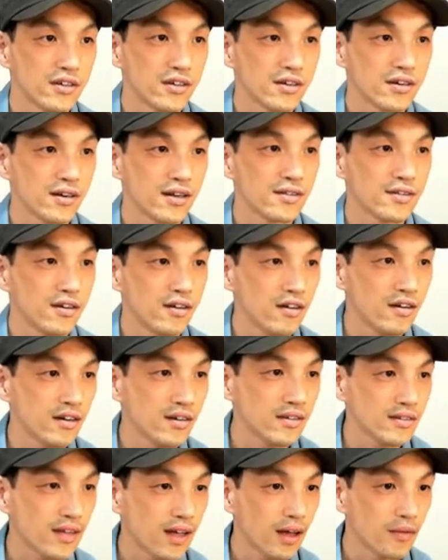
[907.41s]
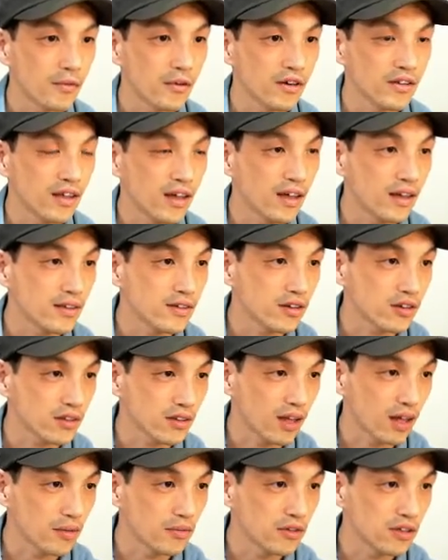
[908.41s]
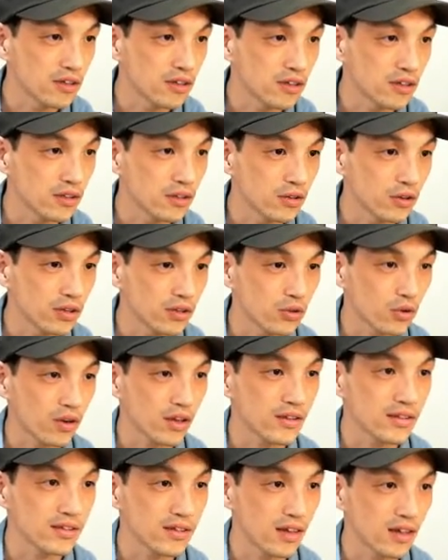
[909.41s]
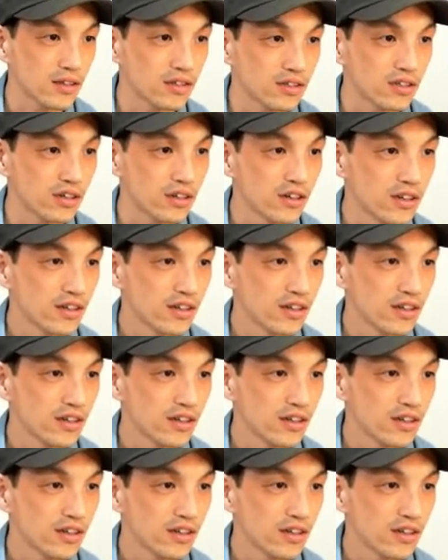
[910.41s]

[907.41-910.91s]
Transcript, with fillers: 그래서 4번의 정답은 여기 똑같은 게 있죠.